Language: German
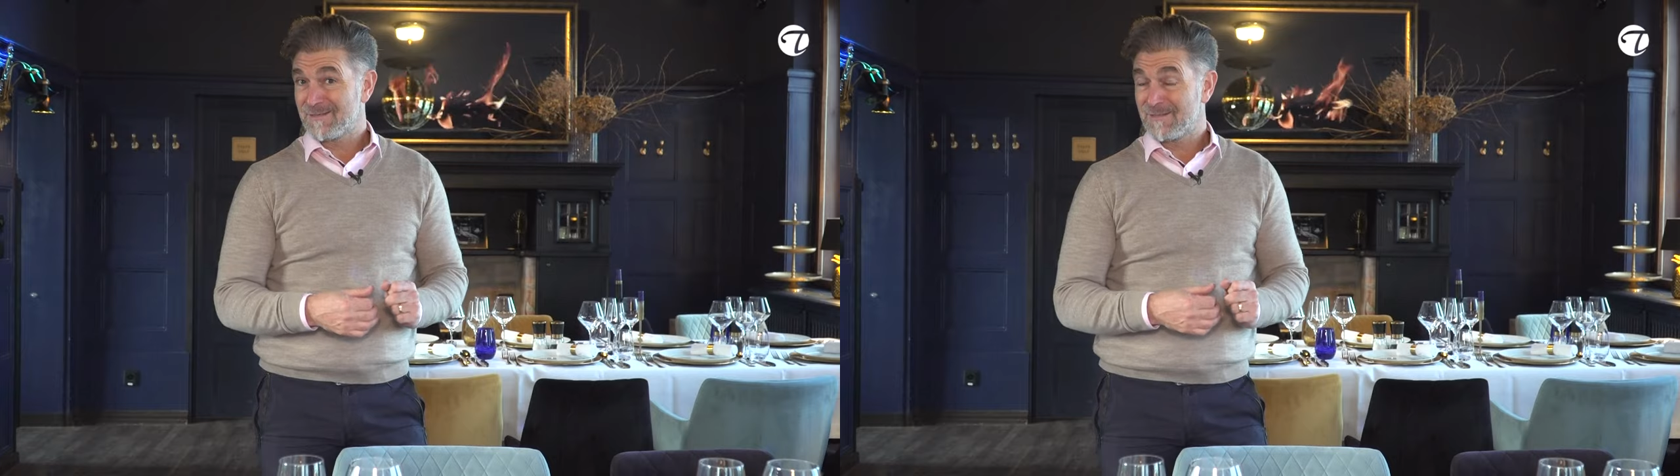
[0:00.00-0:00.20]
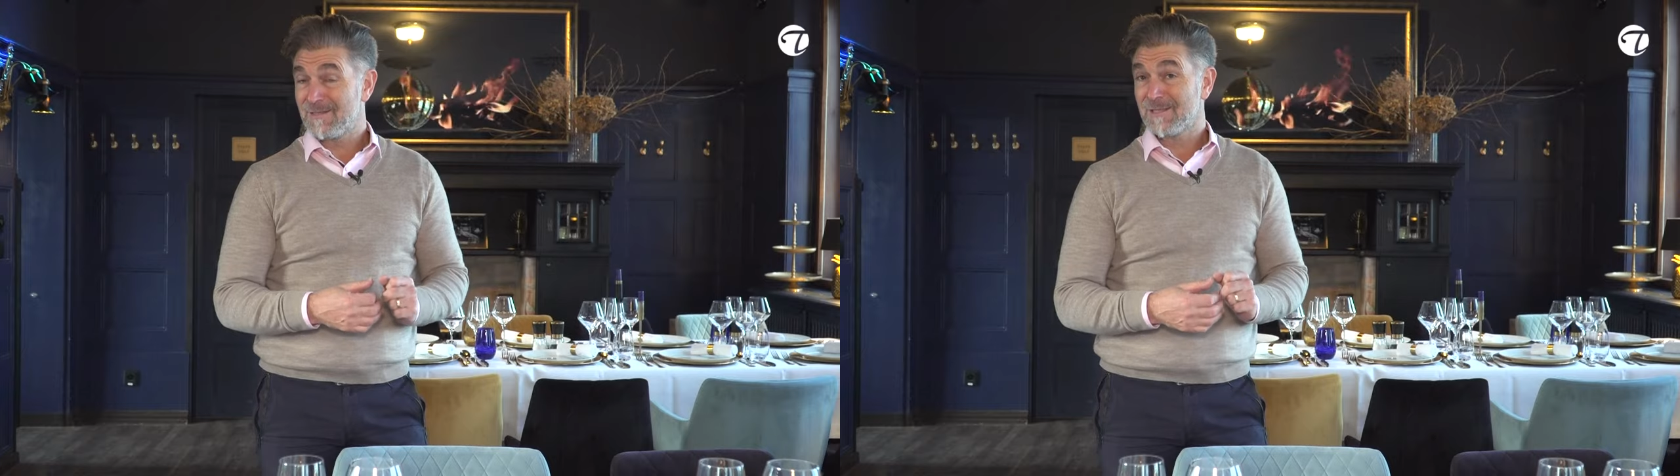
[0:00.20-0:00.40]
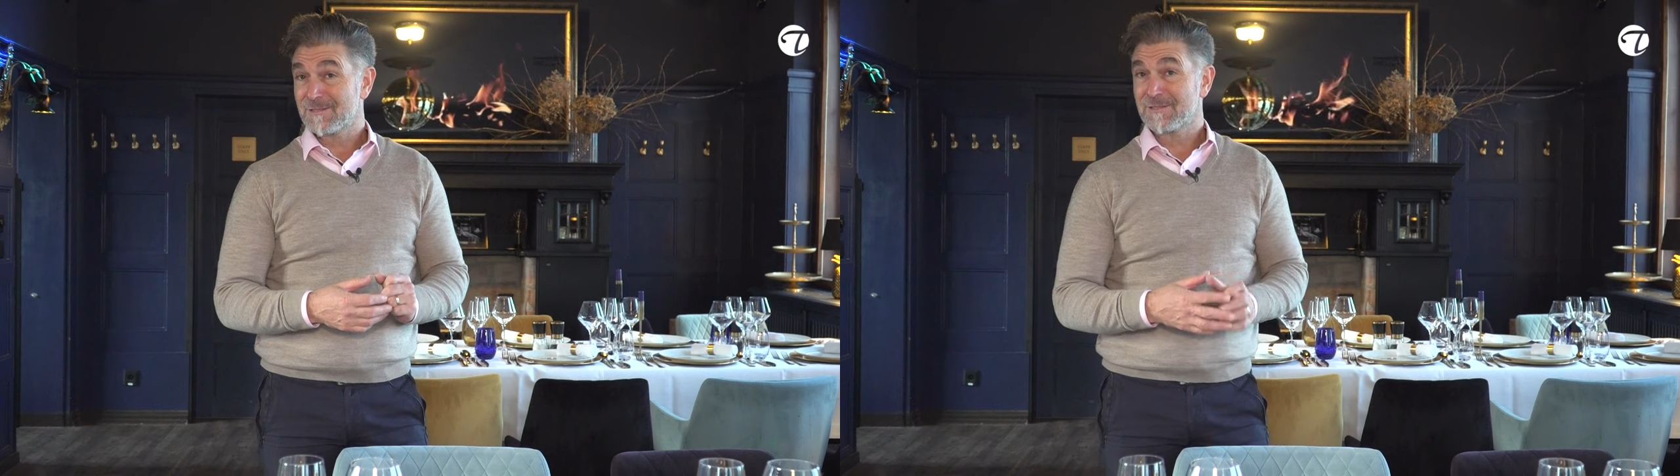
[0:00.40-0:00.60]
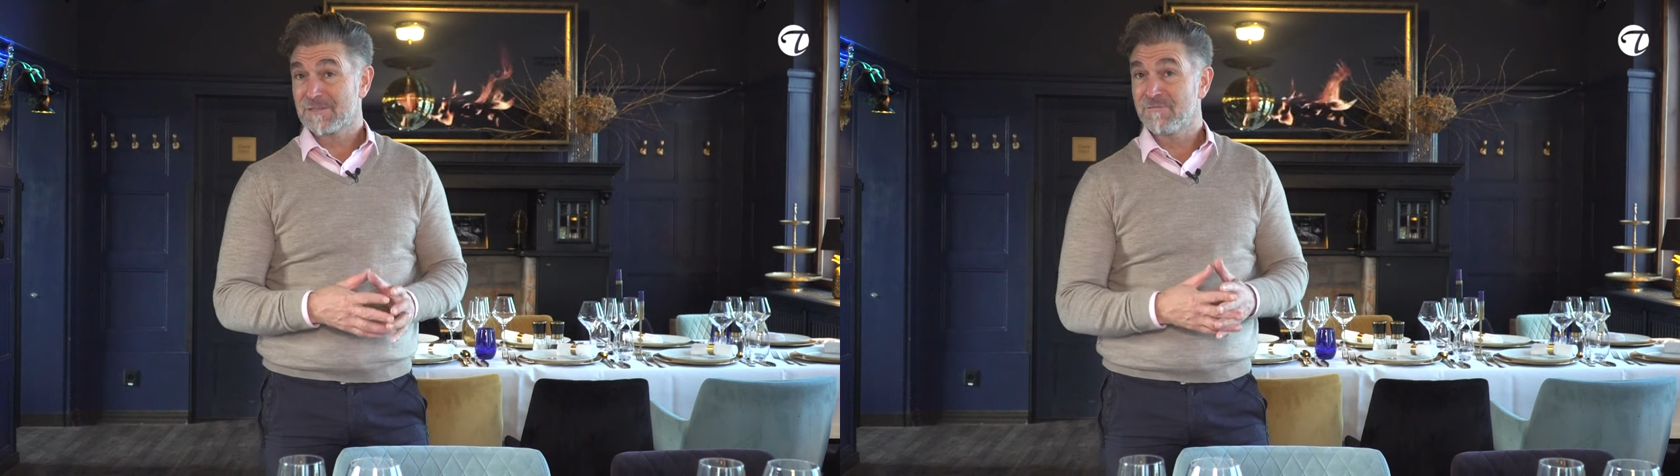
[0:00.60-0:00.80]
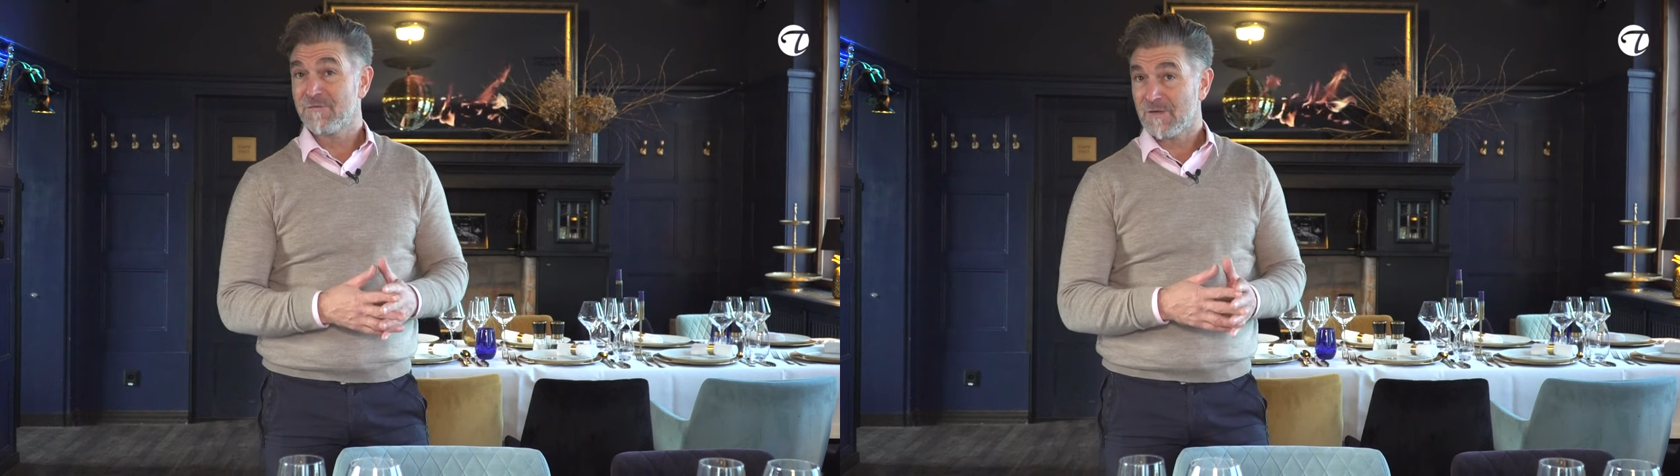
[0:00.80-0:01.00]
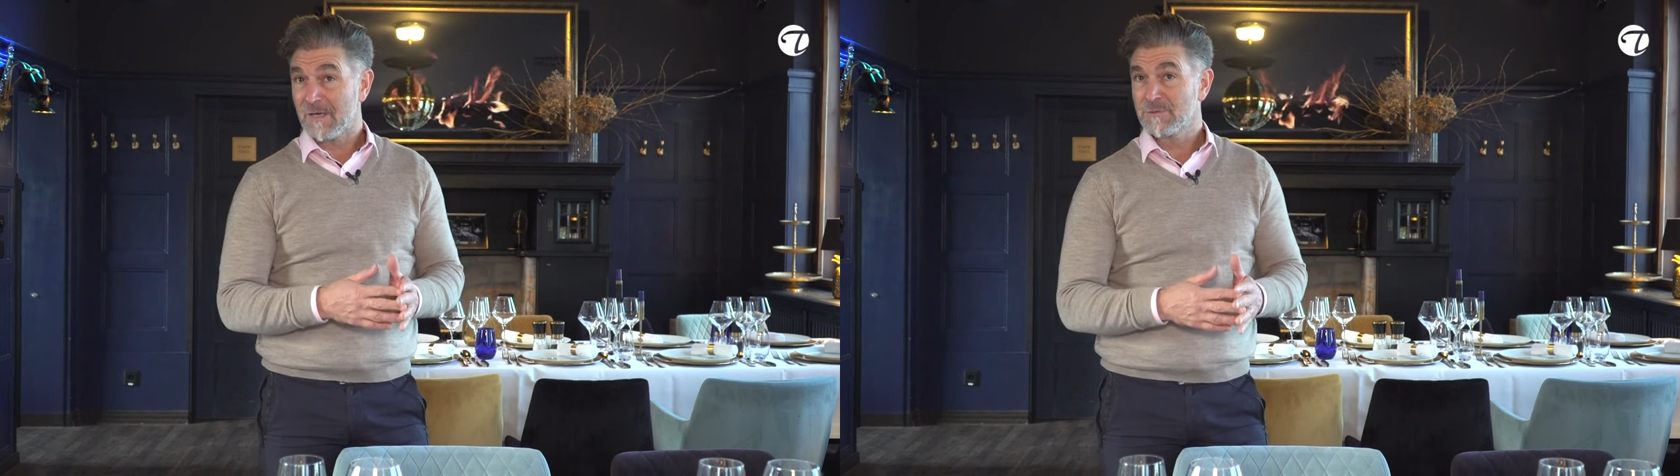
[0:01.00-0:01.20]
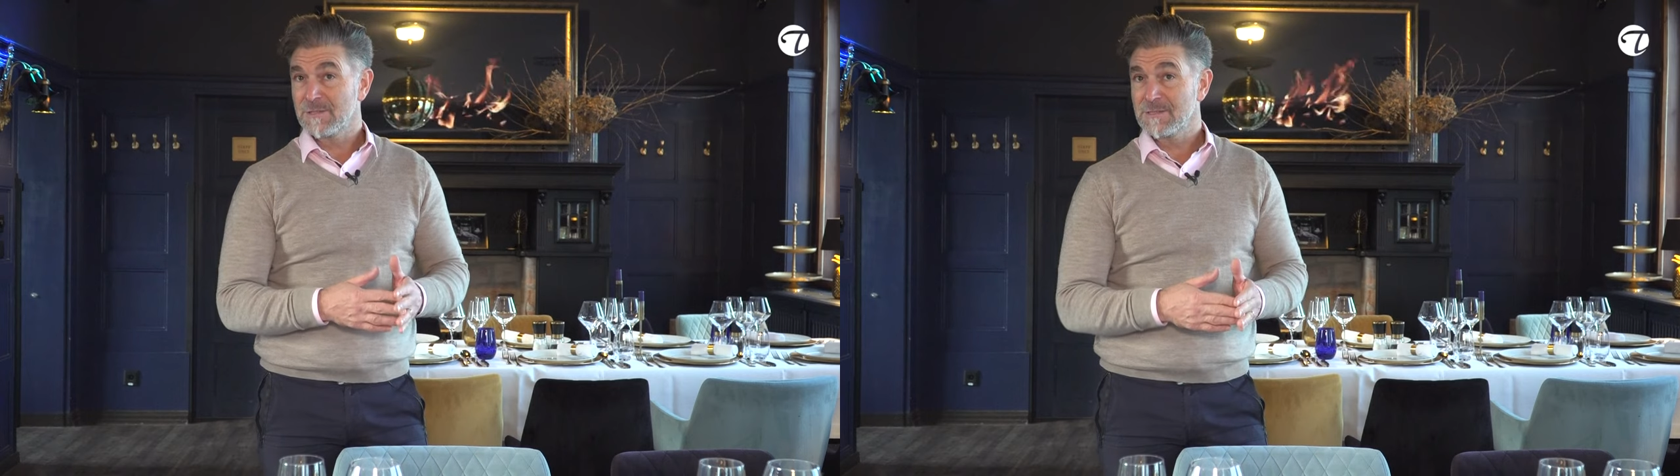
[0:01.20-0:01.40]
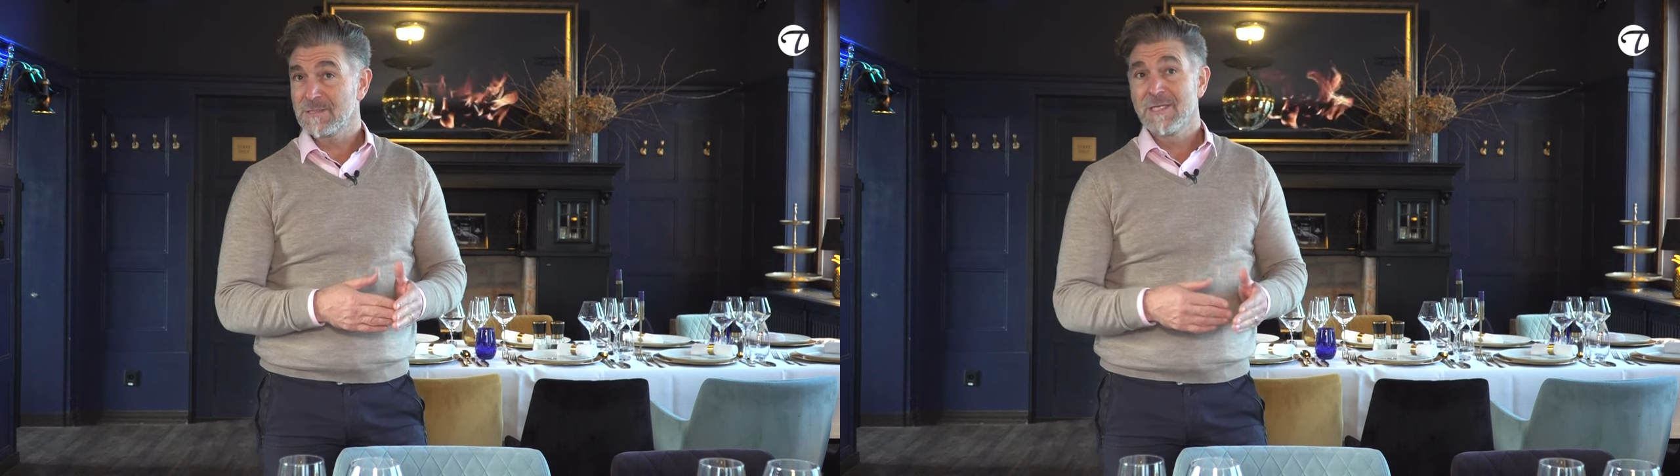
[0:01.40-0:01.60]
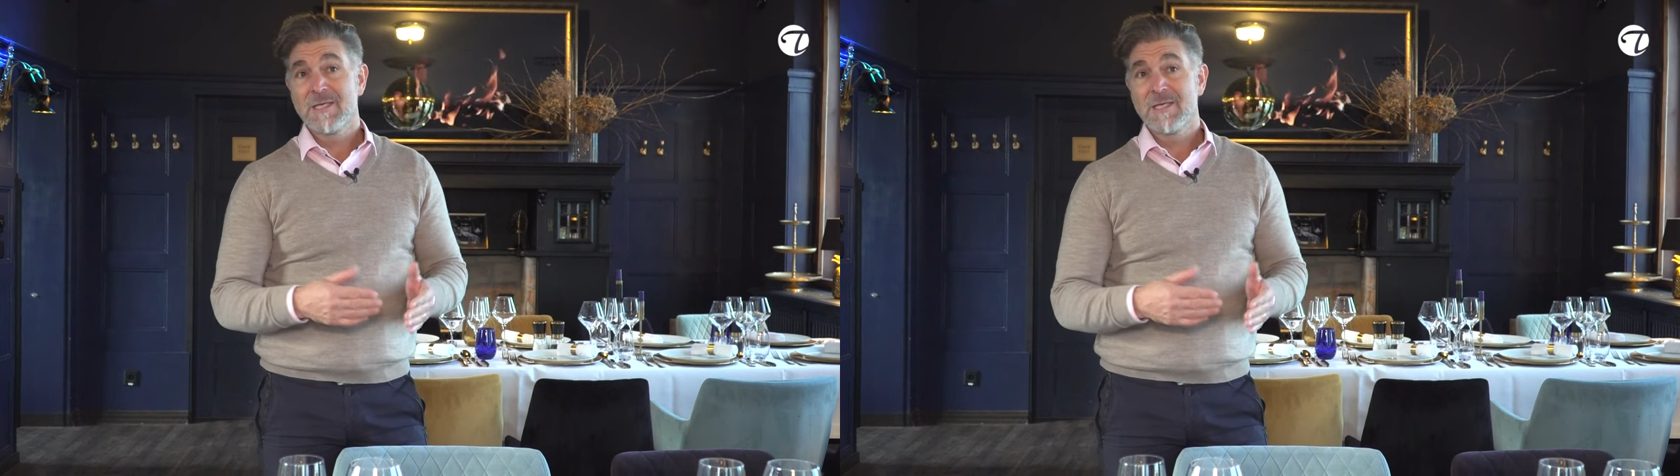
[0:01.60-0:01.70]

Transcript: äh, attraktive Farbe ist,